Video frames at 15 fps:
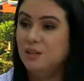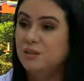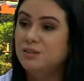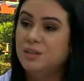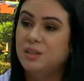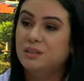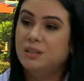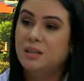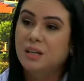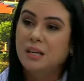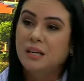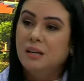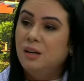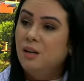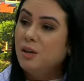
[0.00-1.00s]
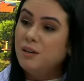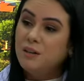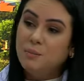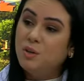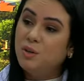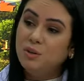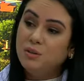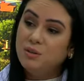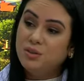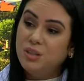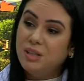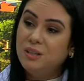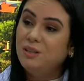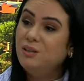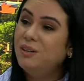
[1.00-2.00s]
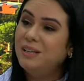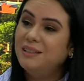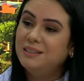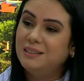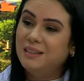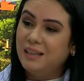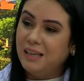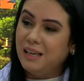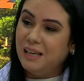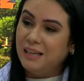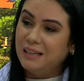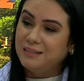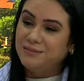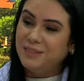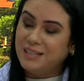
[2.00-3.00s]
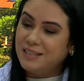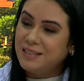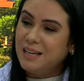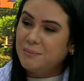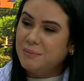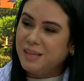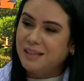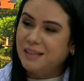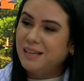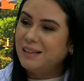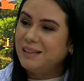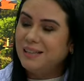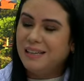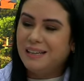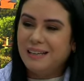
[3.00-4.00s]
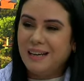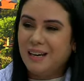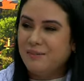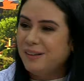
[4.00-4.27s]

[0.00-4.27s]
Entonces, lo que vamos conociendo es, es básicamente que tiene